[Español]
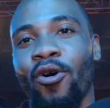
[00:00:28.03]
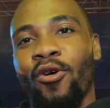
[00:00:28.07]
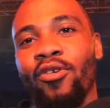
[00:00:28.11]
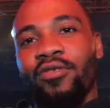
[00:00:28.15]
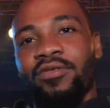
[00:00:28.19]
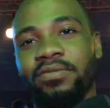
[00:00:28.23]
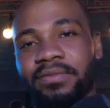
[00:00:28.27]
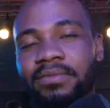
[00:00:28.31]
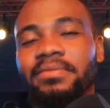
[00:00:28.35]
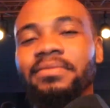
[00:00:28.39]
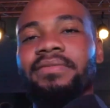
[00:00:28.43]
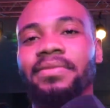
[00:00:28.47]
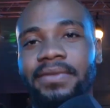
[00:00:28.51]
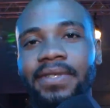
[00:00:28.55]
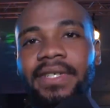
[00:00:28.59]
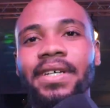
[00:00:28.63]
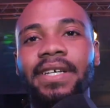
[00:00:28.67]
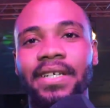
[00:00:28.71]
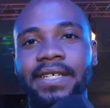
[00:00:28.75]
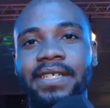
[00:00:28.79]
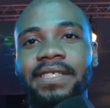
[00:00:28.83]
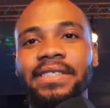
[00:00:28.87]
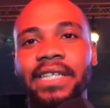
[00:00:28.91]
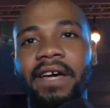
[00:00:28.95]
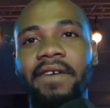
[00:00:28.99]
uno de los
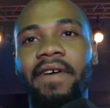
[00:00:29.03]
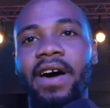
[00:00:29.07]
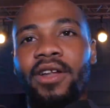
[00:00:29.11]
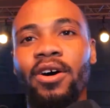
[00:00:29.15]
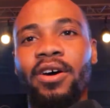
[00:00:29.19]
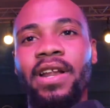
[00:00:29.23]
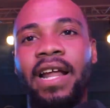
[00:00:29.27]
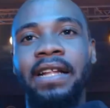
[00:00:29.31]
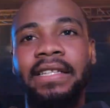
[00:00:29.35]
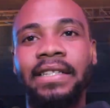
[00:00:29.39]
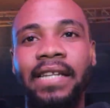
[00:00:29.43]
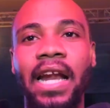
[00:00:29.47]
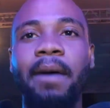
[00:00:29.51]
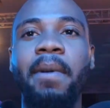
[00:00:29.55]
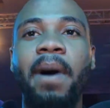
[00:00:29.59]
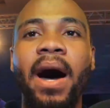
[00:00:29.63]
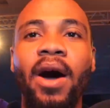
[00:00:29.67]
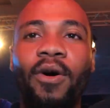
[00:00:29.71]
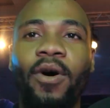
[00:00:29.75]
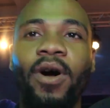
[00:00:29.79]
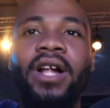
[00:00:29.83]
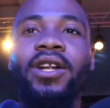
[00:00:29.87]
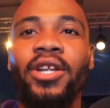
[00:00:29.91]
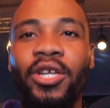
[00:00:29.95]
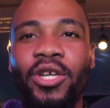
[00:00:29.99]
modelos ecuatorianos
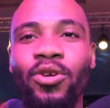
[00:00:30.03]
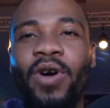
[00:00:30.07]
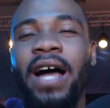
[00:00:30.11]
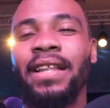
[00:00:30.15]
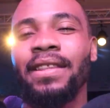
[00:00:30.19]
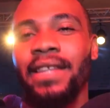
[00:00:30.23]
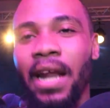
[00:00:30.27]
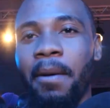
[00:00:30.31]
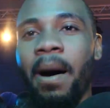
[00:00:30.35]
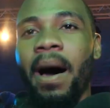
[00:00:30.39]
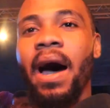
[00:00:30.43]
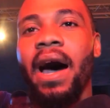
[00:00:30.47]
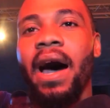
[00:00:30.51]
que actualmente